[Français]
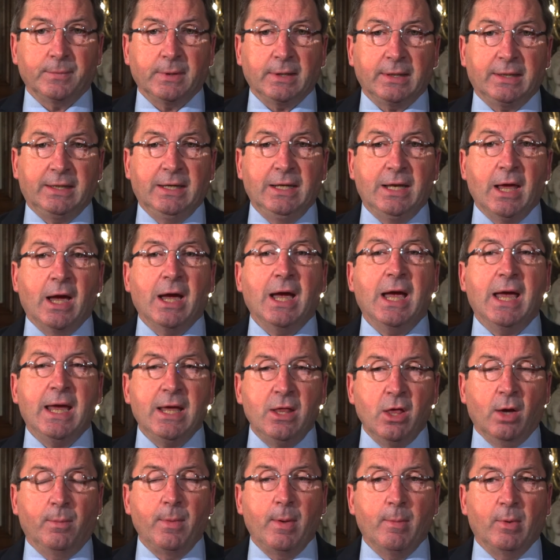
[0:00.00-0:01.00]
qu'il y a
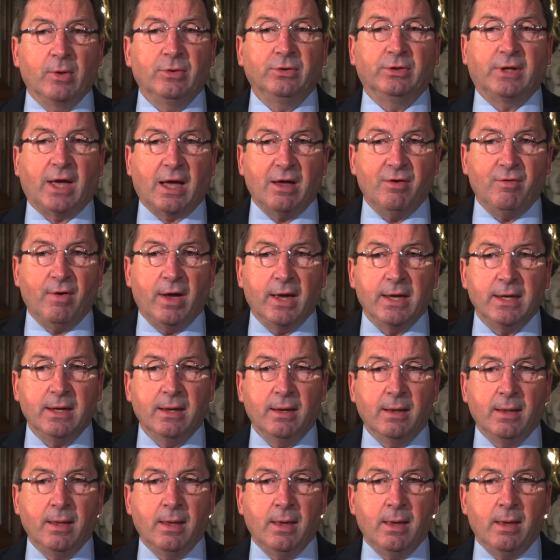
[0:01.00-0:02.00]
énormément de travail.
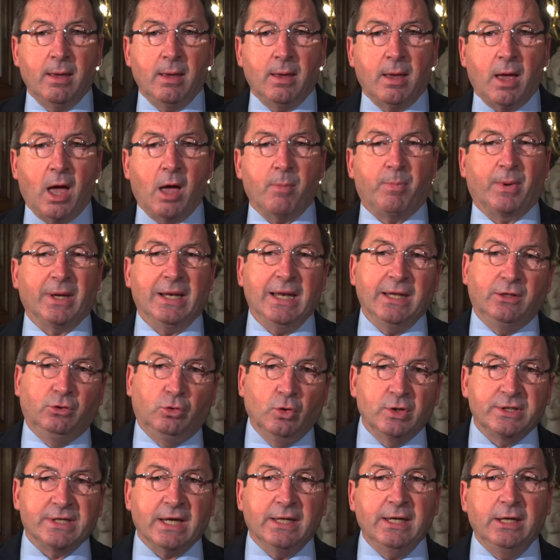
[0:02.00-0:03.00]
Après les
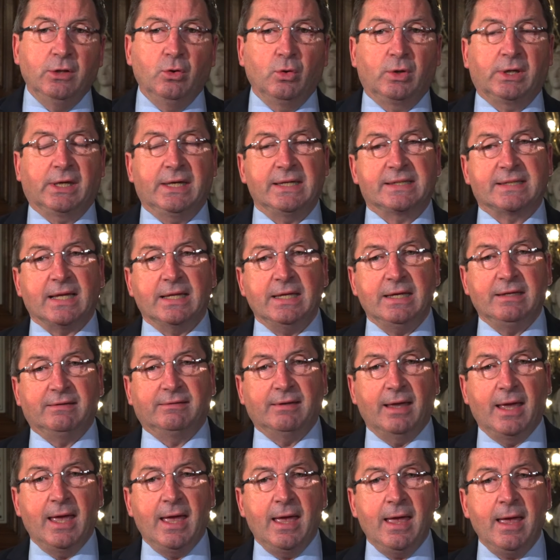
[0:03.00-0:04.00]
deux années de crise
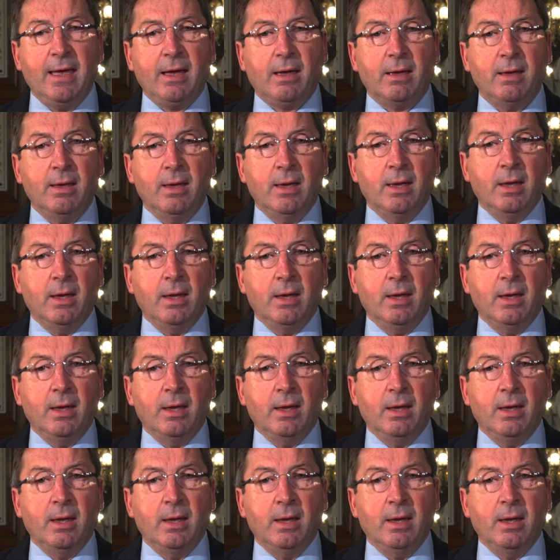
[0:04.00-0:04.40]
sanitaire,